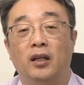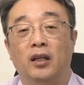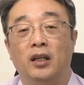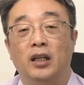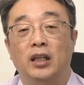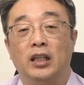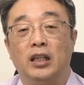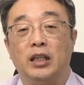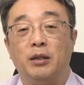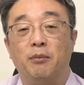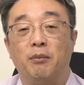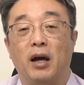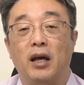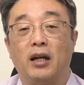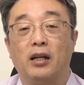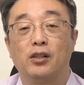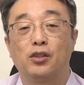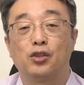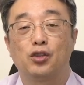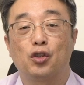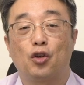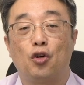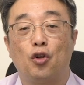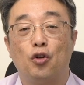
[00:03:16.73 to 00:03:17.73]
이 말을
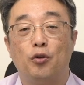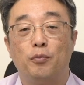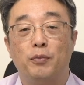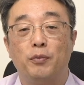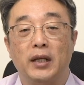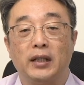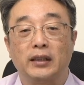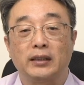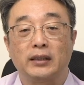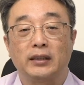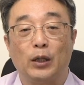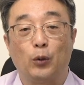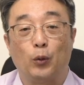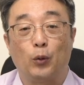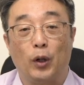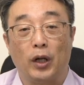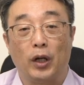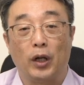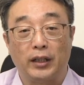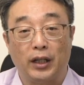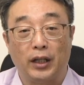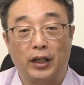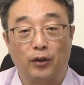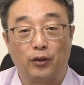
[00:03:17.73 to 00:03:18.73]
처음에 사용하게
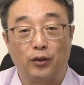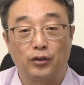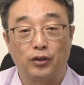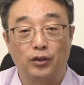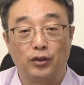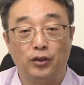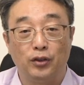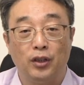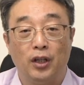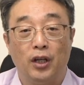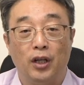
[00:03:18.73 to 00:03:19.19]
된 것은